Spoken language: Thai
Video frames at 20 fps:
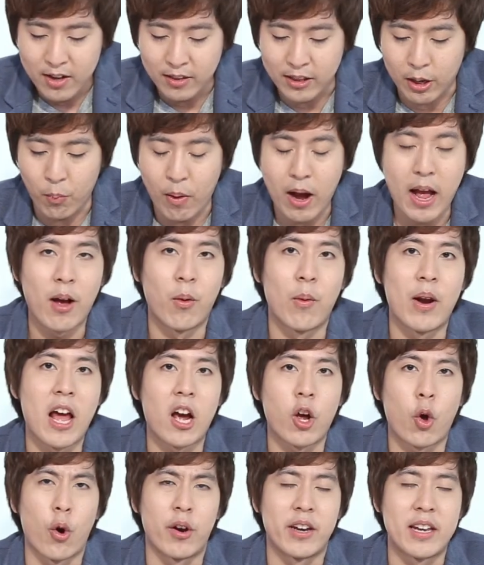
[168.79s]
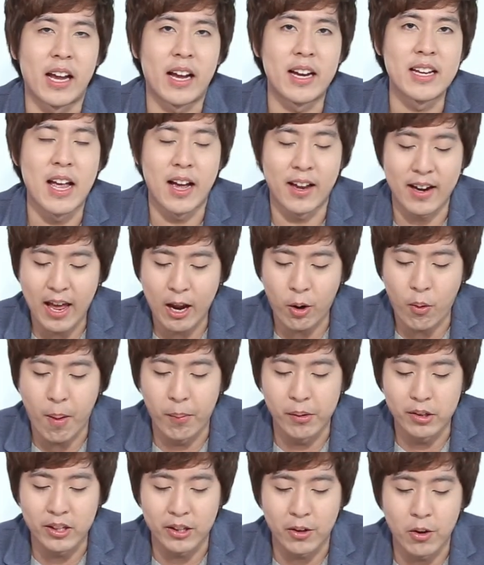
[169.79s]
แต่ว่าเวลากดเนี่ยก็ยังได้ความ
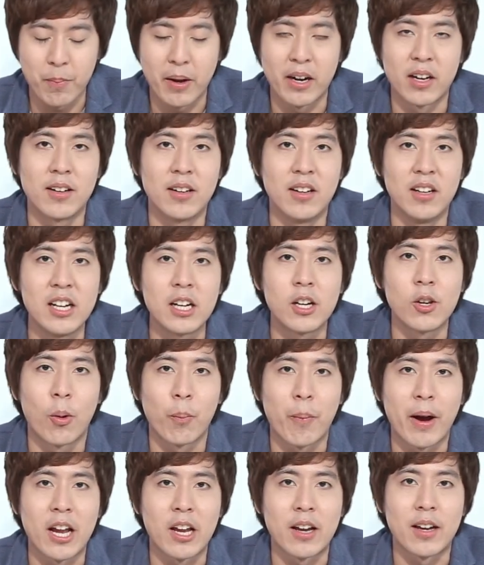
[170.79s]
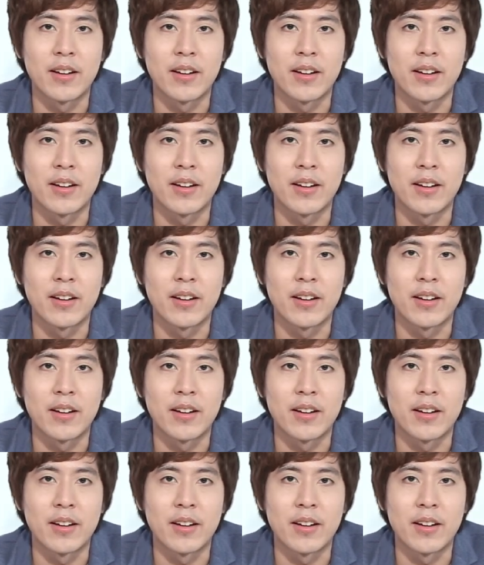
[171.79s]
รู้สึกว่ามันลึกลงไป